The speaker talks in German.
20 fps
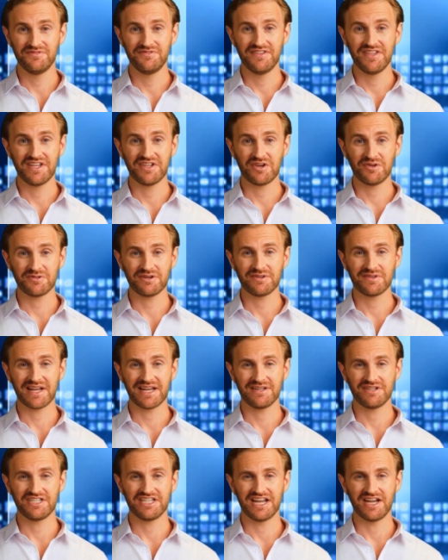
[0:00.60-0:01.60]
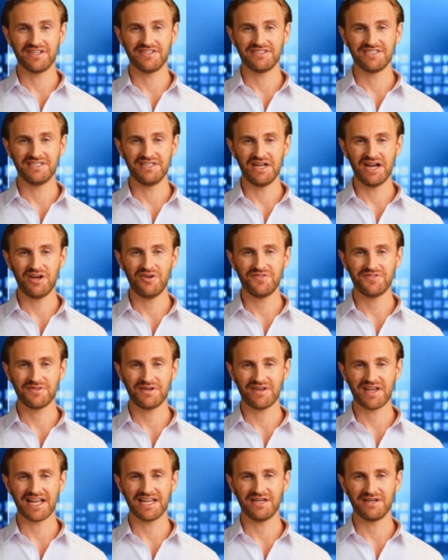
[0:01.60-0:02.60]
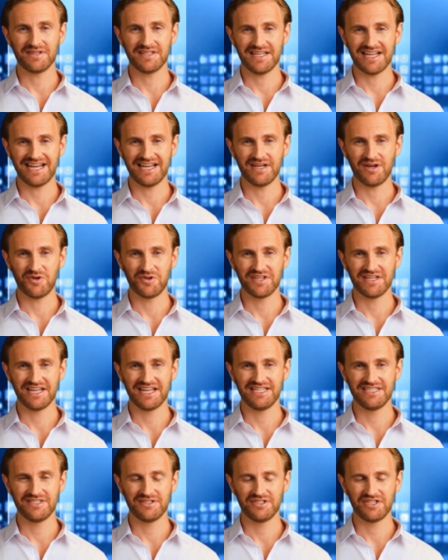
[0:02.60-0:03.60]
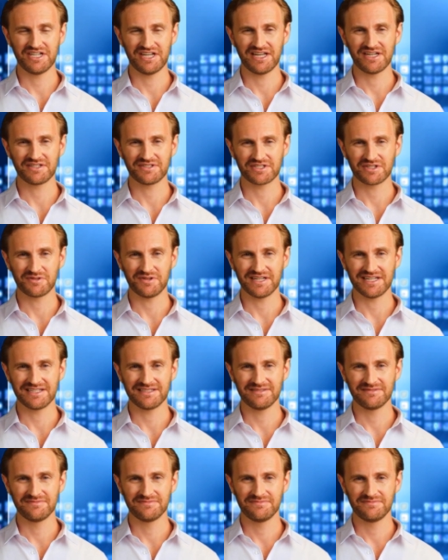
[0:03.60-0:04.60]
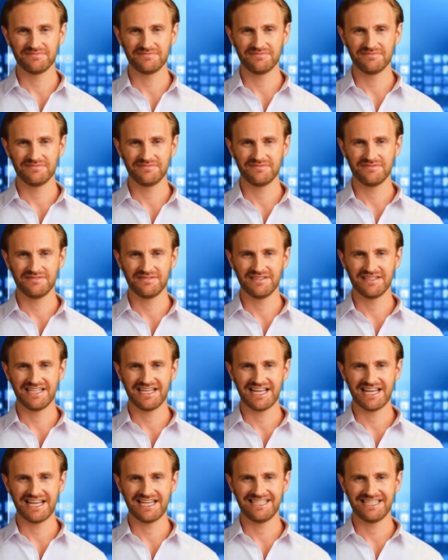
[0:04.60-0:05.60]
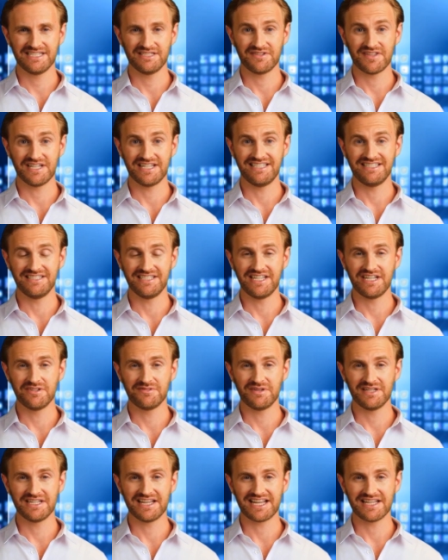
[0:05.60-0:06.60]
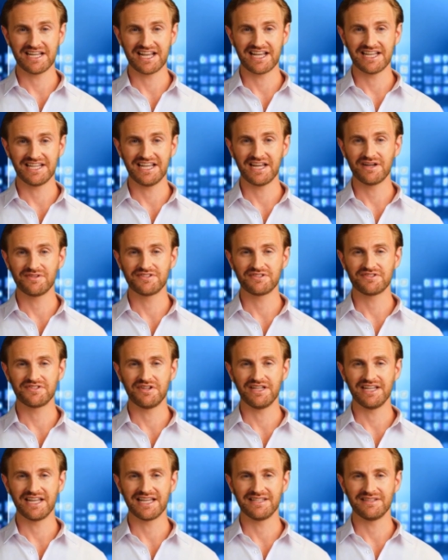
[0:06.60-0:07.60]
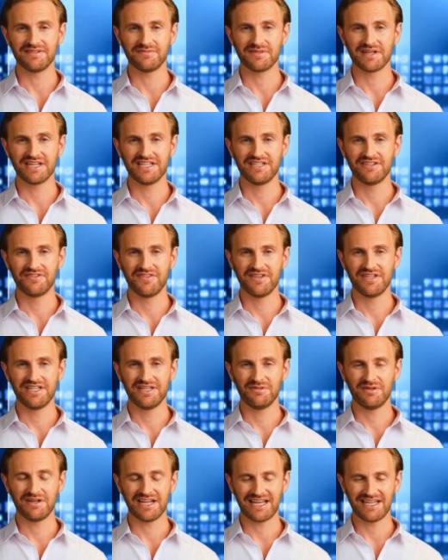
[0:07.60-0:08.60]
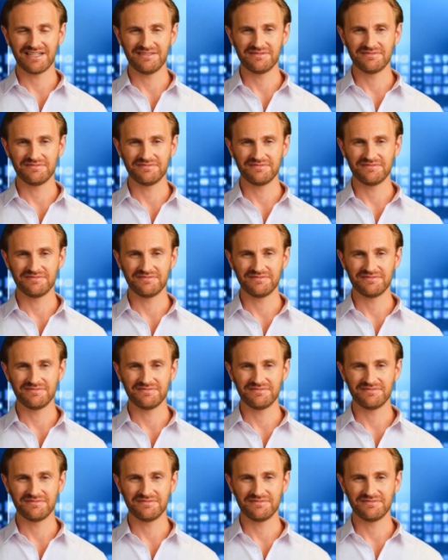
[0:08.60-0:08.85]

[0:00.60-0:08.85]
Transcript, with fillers: Willkommen beim Schlafzimmeraufbewahrung and Organizer Chair Lösungen. Hier ist Will, ich bin dein Einkaufsführer, bitte folge mir.